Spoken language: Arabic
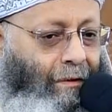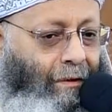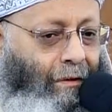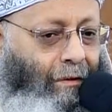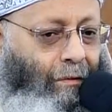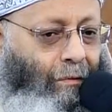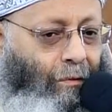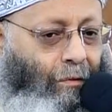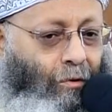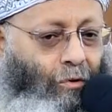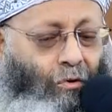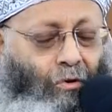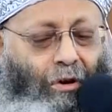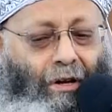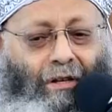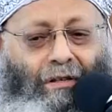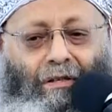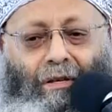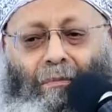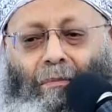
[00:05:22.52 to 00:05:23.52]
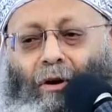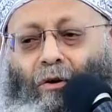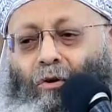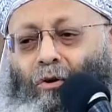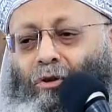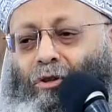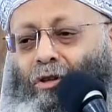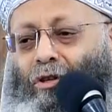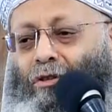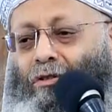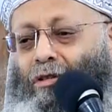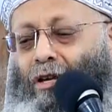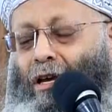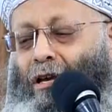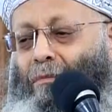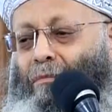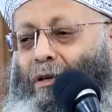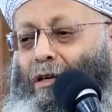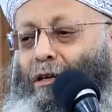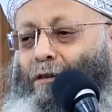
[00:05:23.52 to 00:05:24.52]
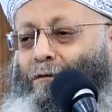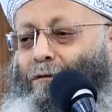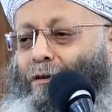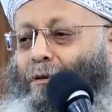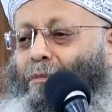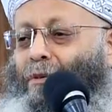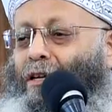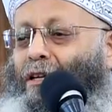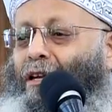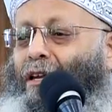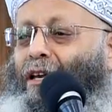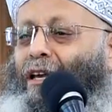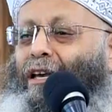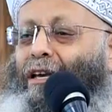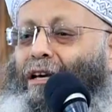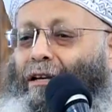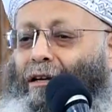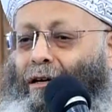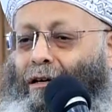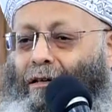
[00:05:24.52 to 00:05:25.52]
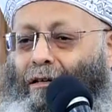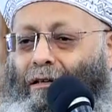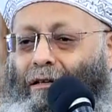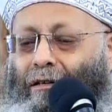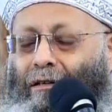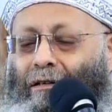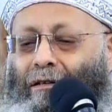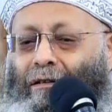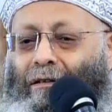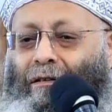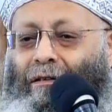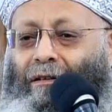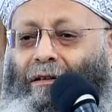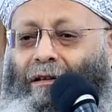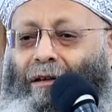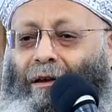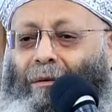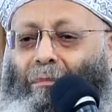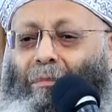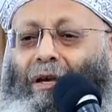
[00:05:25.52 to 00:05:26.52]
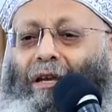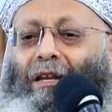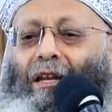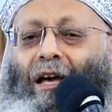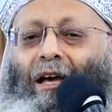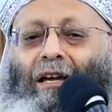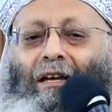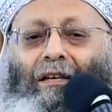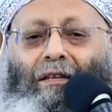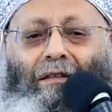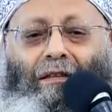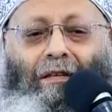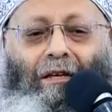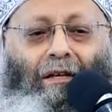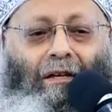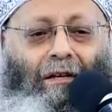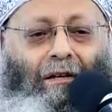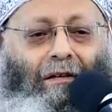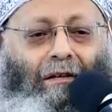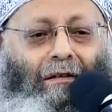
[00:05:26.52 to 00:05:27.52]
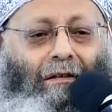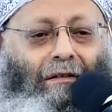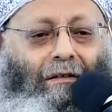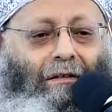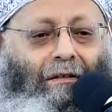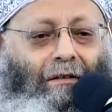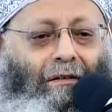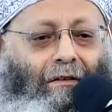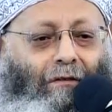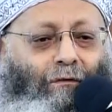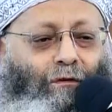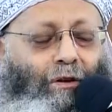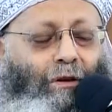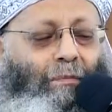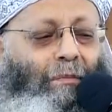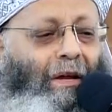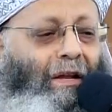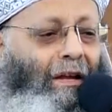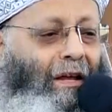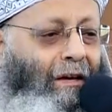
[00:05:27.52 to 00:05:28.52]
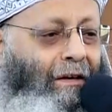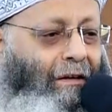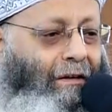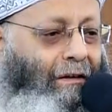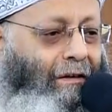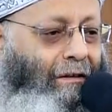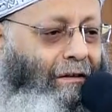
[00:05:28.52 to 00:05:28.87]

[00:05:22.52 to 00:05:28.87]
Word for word: ويقول إذا ما كنتش أمين فيما لغيرك مين هيديك فيما لك